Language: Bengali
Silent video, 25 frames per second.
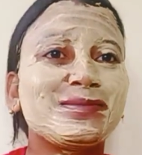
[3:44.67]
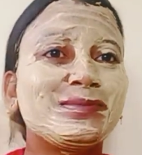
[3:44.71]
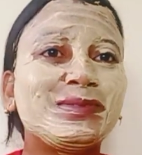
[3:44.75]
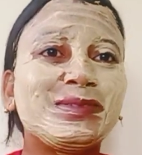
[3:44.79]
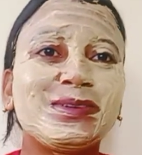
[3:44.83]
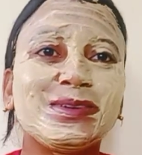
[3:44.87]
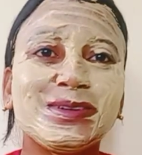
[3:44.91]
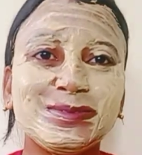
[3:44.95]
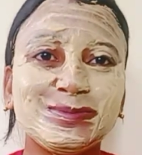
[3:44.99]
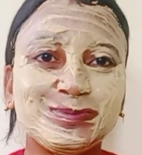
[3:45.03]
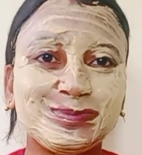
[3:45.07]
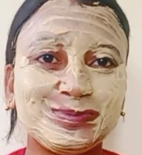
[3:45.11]

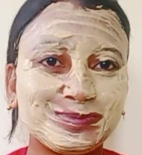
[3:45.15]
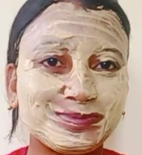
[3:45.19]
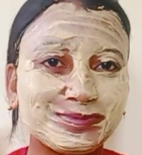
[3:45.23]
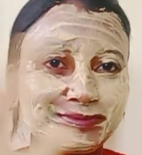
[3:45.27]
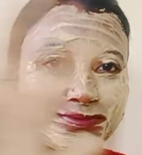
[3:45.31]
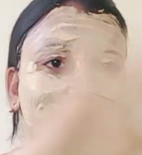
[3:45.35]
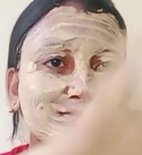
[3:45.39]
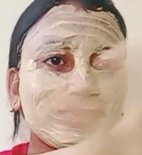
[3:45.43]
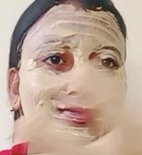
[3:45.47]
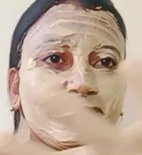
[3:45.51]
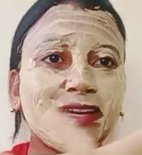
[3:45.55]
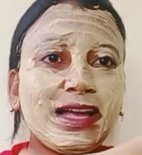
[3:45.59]
পুরো
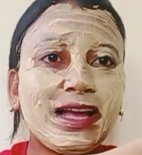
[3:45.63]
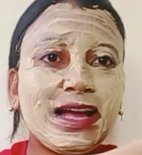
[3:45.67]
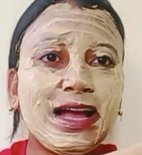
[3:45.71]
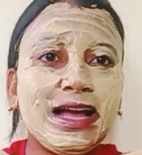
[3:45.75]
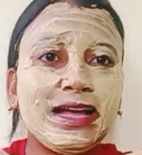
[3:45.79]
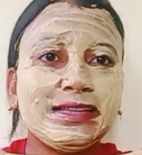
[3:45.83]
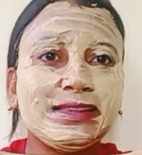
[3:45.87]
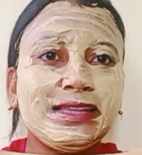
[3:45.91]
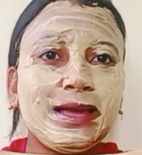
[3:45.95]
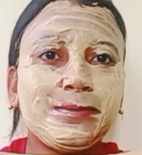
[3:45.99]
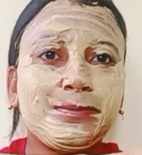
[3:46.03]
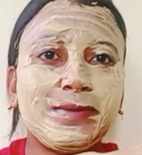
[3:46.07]

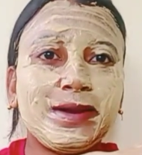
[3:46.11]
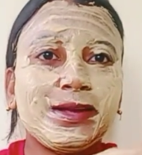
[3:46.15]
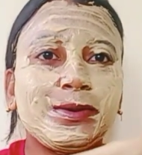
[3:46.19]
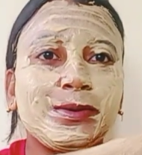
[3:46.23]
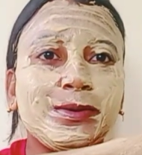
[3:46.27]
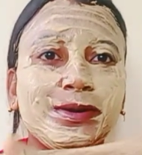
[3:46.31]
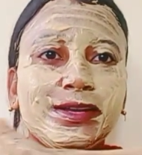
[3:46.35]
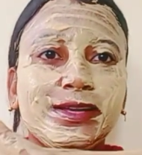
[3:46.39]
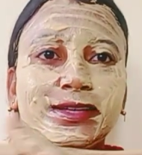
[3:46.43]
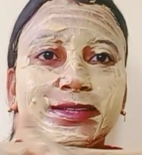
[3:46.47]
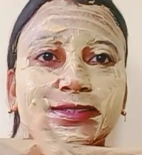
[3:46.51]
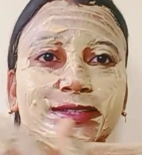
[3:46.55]
হাতে অ্যাপ্লাই
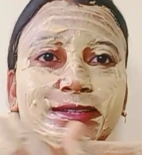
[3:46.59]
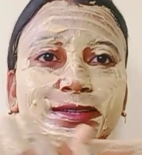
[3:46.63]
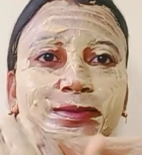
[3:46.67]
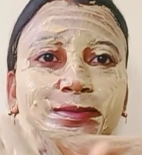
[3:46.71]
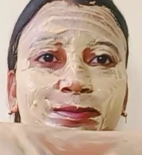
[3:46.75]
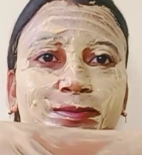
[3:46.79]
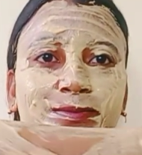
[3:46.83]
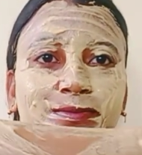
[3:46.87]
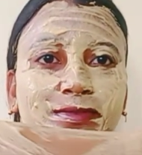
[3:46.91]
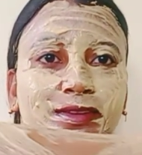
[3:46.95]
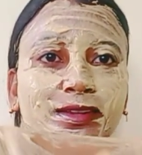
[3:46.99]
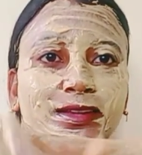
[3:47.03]
করে নিয়েছি
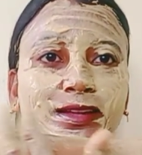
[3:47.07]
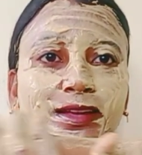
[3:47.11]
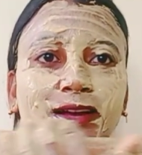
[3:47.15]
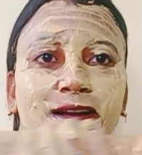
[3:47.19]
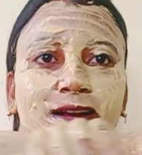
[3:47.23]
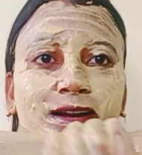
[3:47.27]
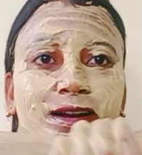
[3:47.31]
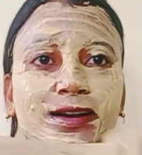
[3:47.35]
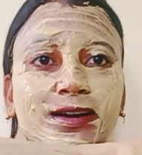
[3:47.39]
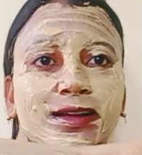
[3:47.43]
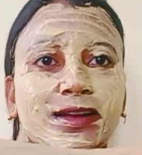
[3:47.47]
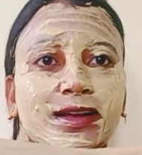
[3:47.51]

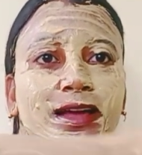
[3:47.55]
আর